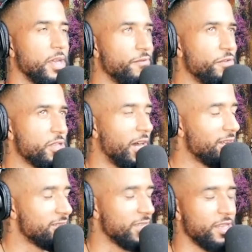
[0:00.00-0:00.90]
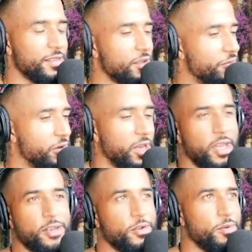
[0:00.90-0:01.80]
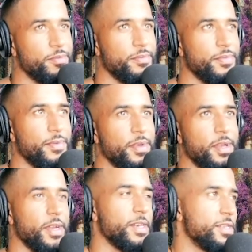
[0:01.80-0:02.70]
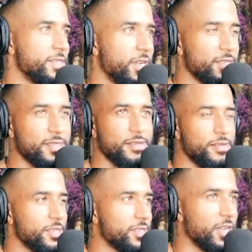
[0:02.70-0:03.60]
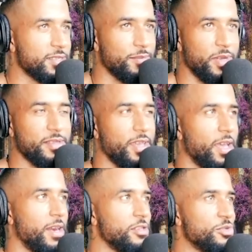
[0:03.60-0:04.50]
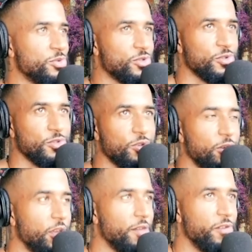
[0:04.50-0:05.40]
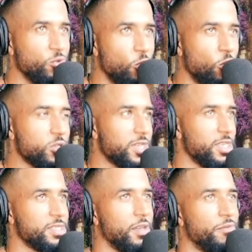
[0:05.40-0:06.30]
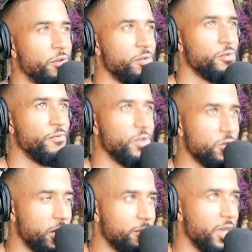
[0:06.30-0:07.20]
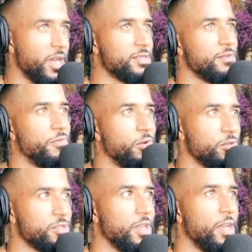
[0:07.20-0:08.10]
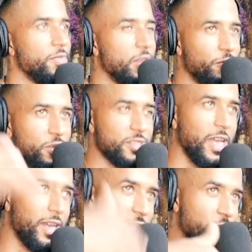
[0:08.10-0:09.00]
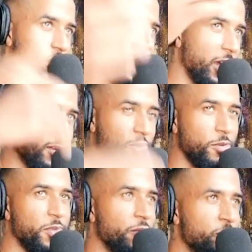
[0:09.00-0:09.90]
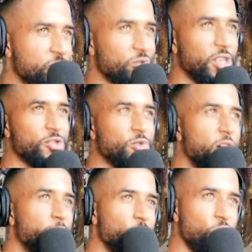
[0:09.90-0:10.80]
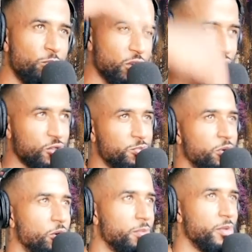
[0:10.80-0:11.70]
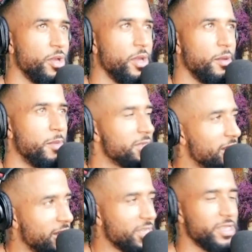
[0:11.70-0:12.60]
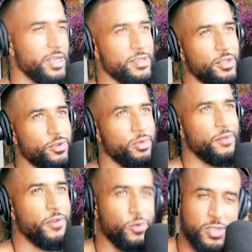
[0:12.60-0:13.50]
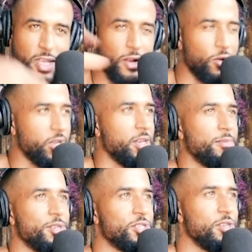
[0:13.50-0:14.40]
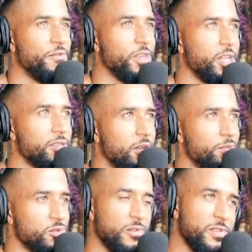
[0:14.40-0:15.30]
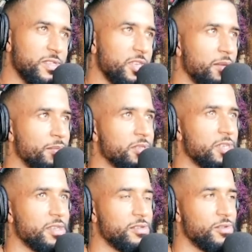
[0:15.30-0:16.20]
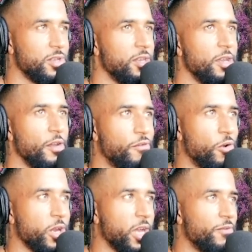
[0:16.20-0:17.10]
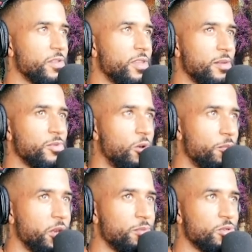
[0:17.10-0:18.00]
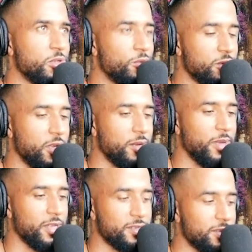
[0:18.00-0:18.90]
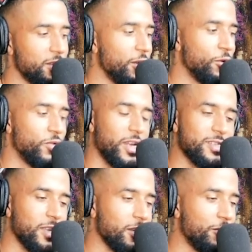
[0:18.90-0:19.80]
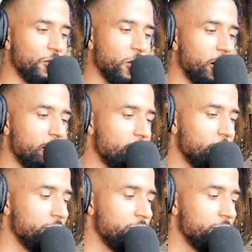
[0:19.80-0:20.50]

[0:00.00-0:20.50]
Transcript: dann wird alles andere von alleine kommen. Diese ganze, das ganze Materialismus und so, wenn du loslässt davon und wenn du deinem Herzen folgst, dann wird das alles von alleine kommen. Dann wirst du das sogar im Überschuss bekommen. Mach dir keine Gedanken darüber. Verurteile auch keine Menschen, die viel Geld haben und so, wie sie eben gesagt hat, sondern folg einfach deinem Traum, deiner Bestimmung und deinem Herzen und alles andere wird von alleine